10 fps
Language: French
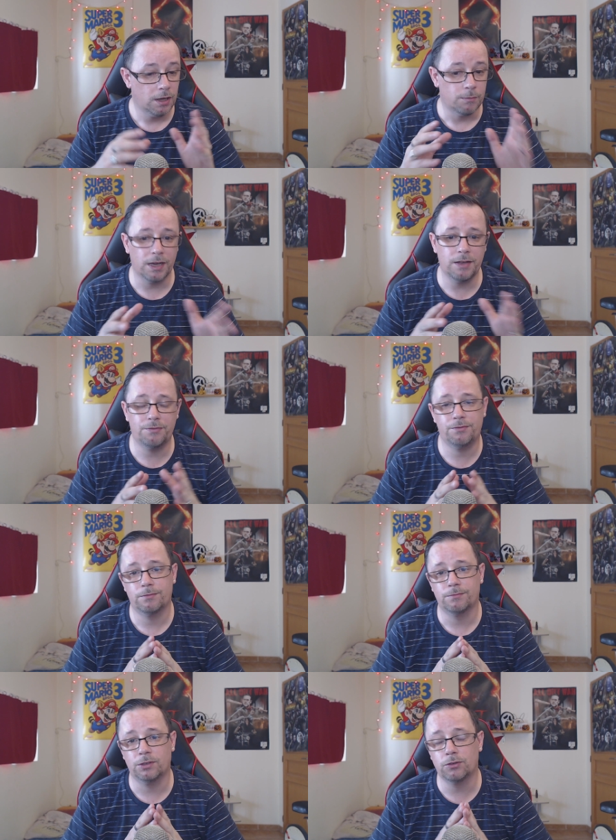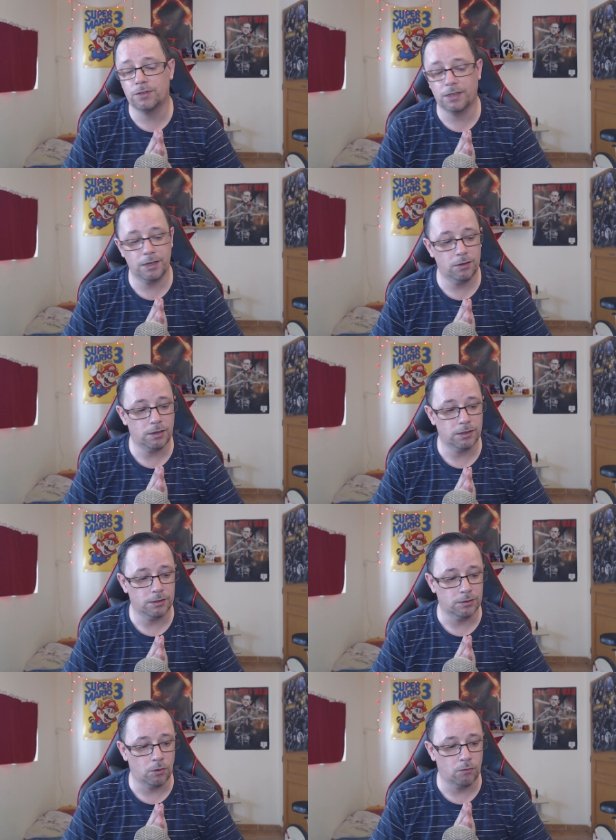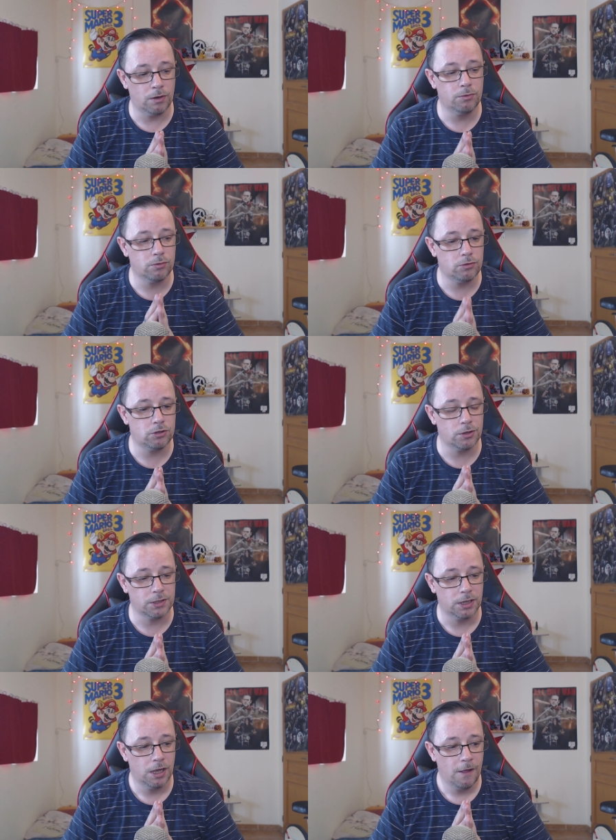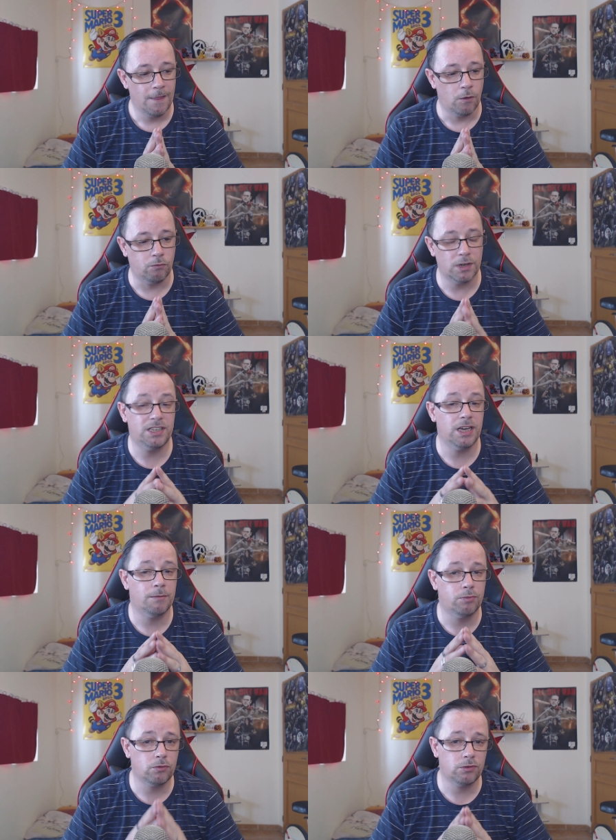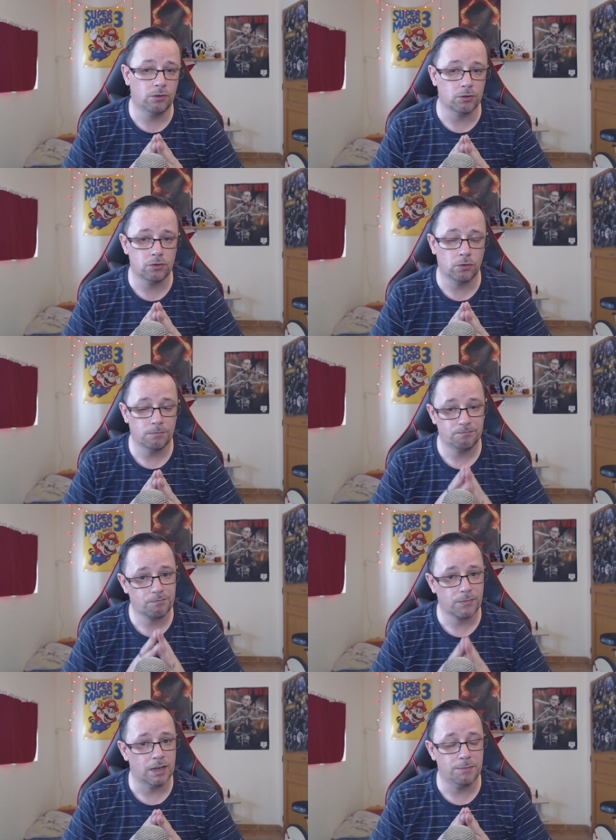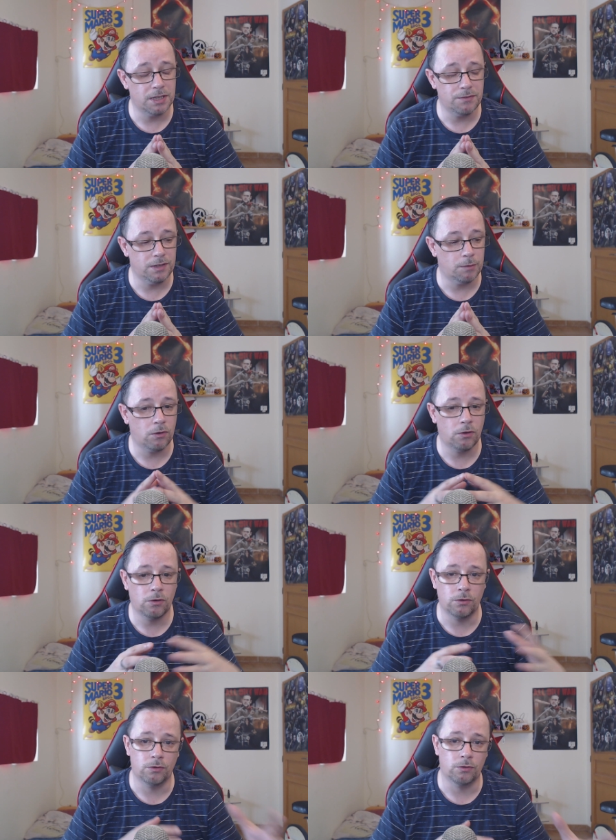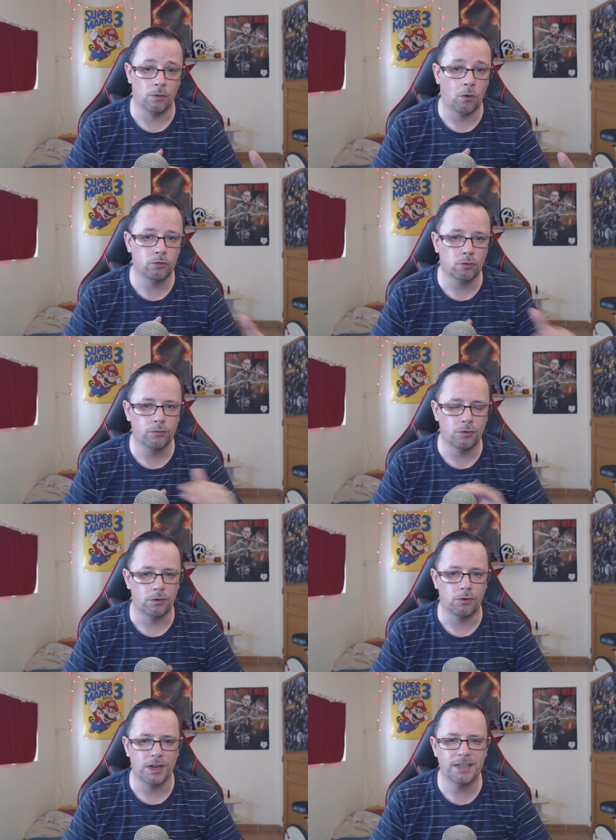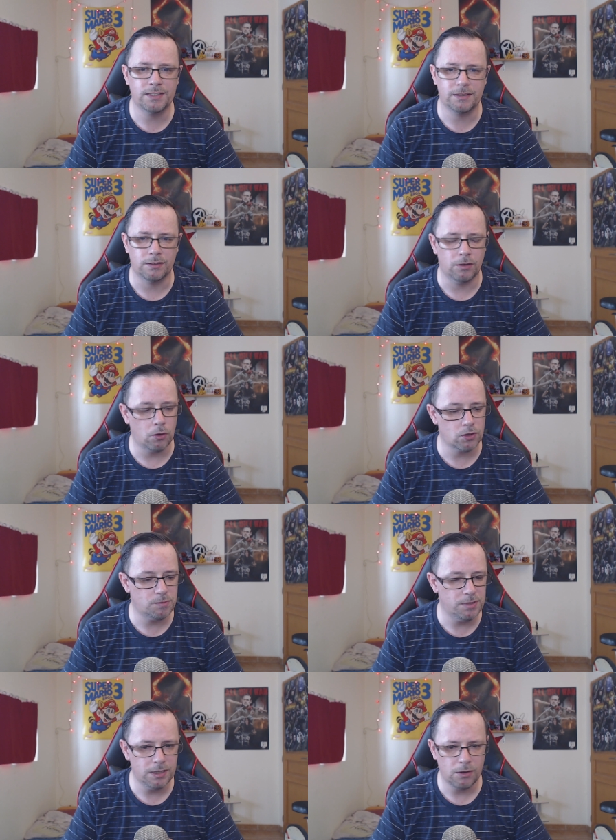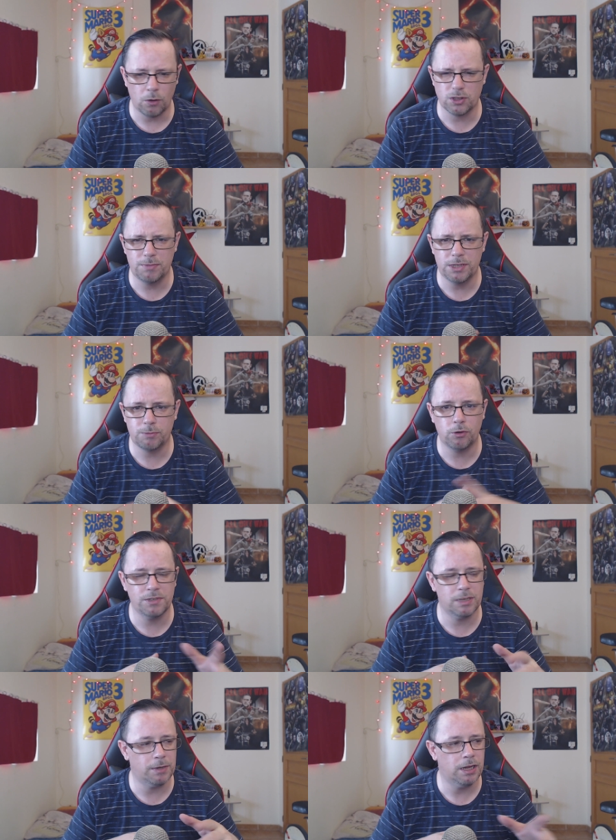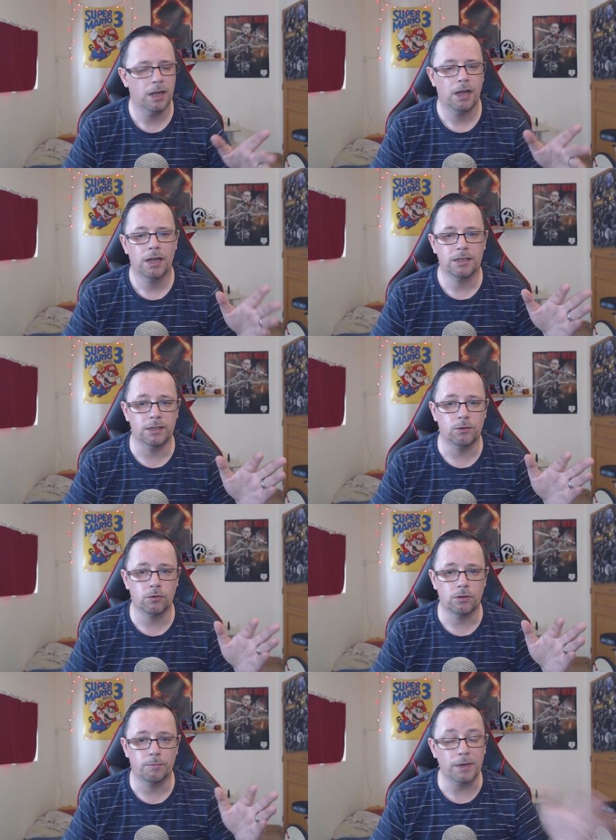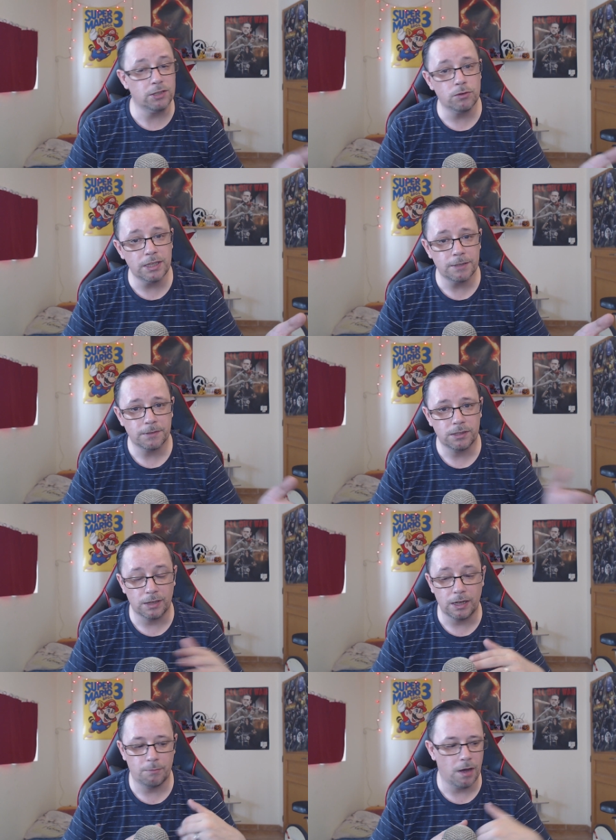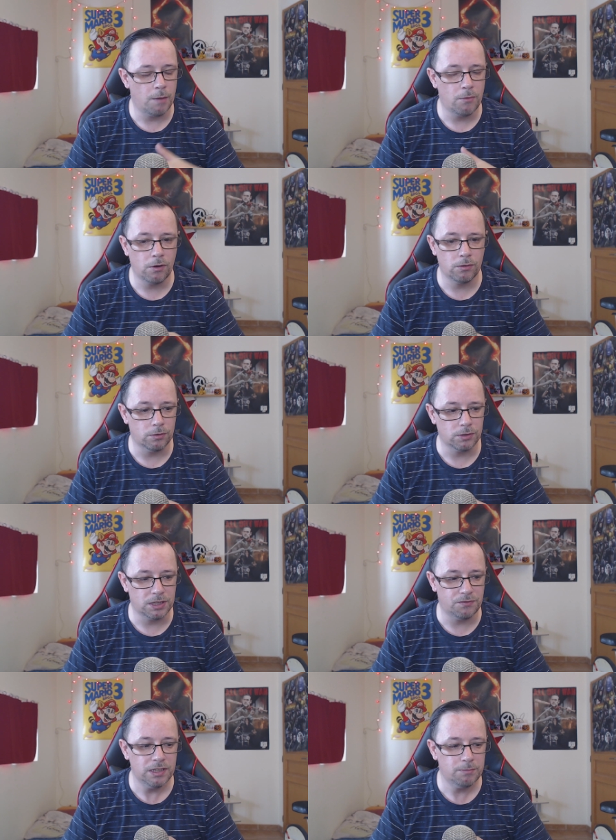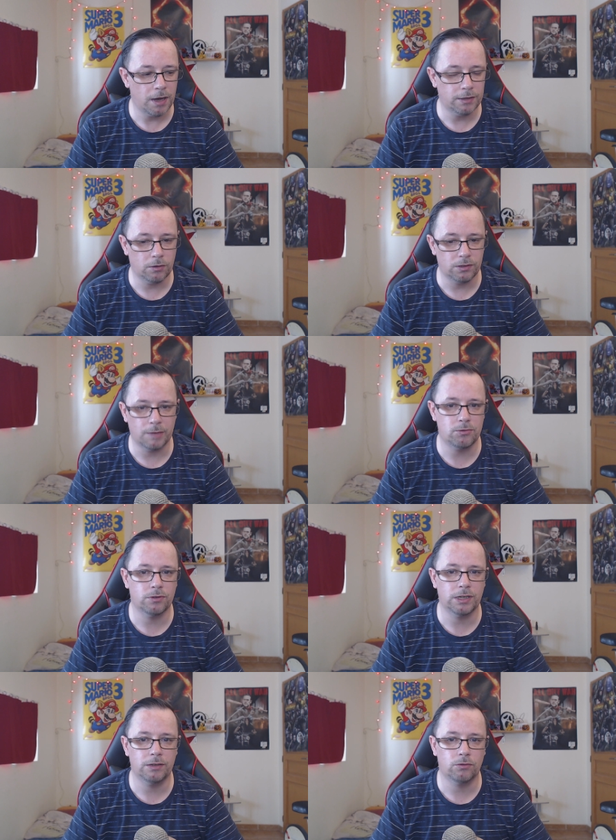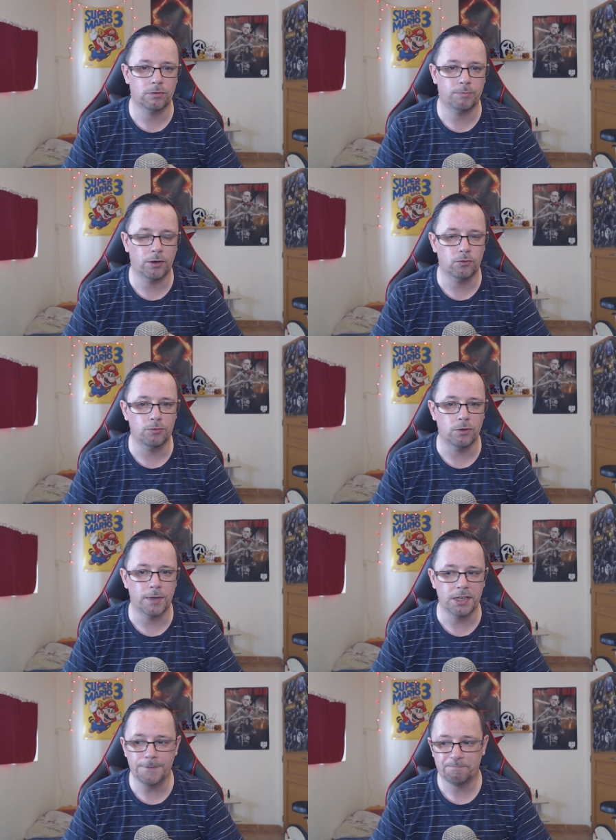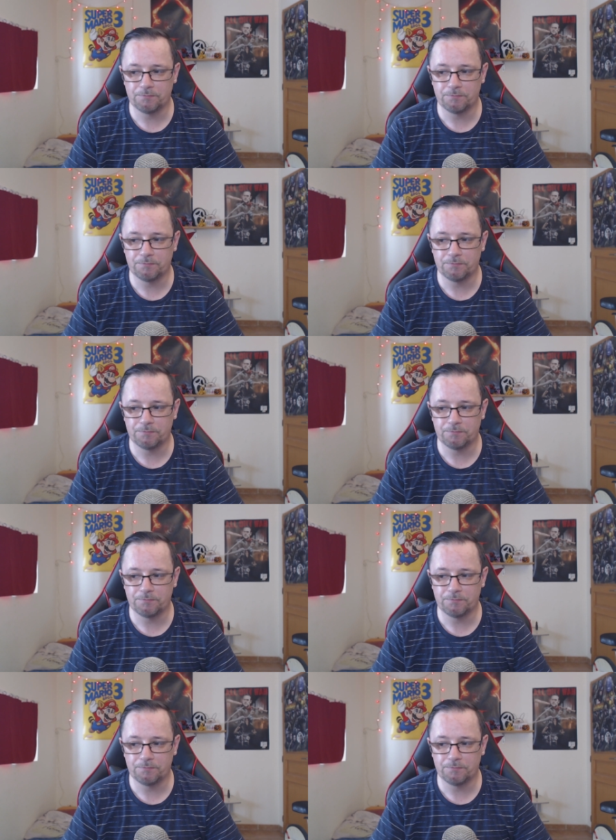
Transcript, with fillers: Bref, dans ce trailer, on voit beaucoup de choses, on voit qu'il y a beaucoup de tensions, Hein, bien évidemment, euh, on retrouve euh, Lance Horsby, Horsby, je sais plus comment il s'appelle, qui est donc euh, prisonnier, hein, apparemment, qui finit par être capturé donc par le groupe de Maggie.